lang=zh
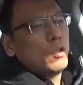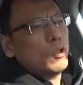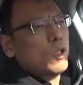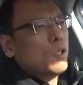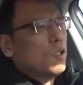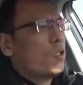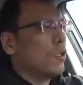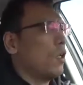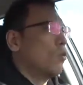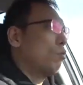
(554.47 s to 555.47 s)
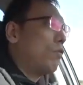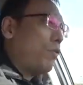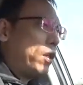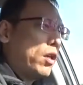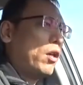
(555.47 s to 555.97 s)
转向的质感做的
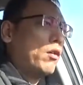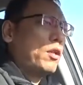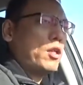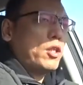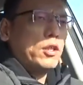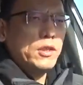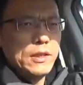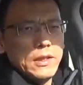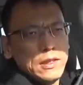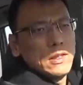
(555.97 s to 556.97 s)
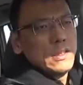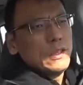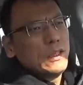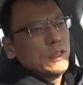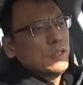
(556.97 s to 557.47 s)
非常好，但是
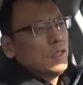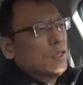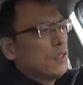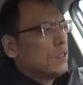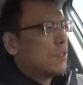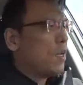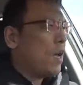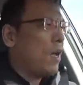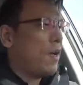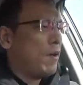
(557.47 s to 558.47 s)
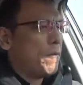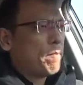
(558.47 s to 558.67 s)
在